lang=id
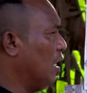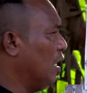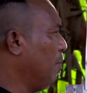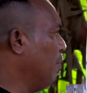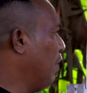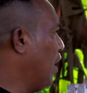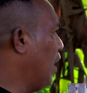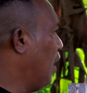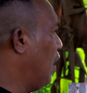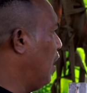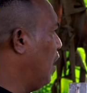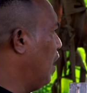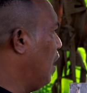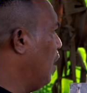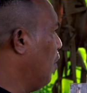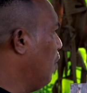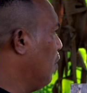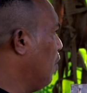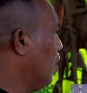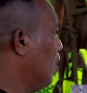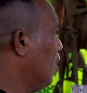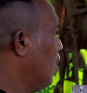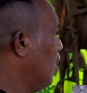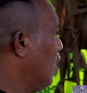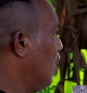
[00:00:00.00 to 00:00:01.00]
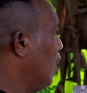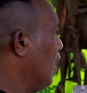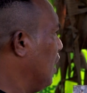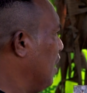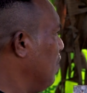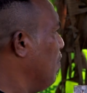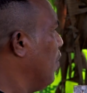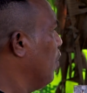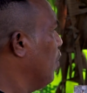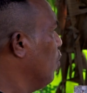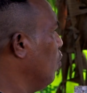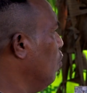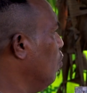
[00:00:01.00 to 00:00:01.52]
lima
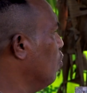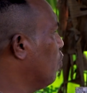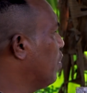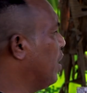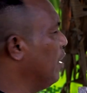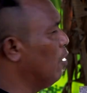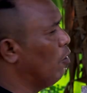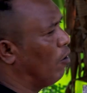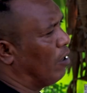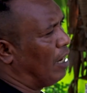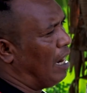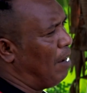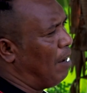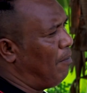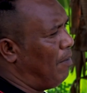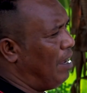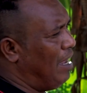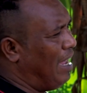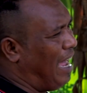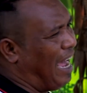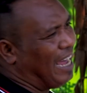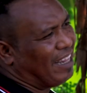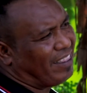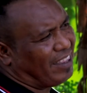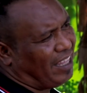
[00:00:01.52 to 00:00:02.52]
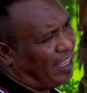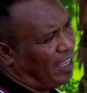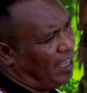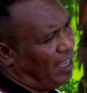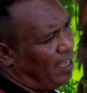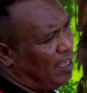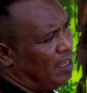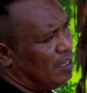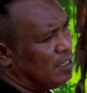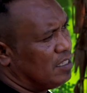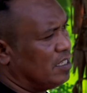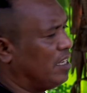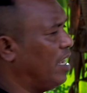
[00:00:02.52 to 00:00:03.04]
lima nulu kilograma
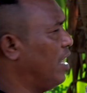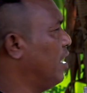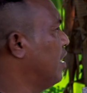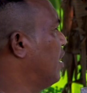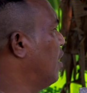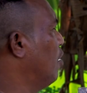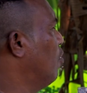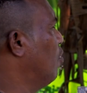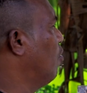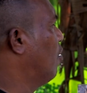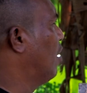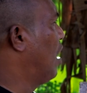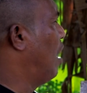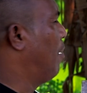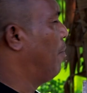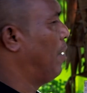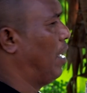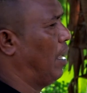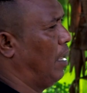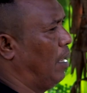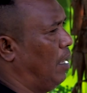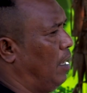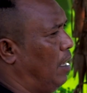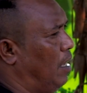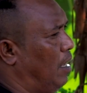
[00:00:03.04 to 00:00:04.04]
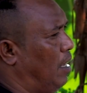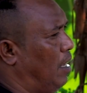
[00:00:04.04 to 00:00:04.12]
ate sen kilograma.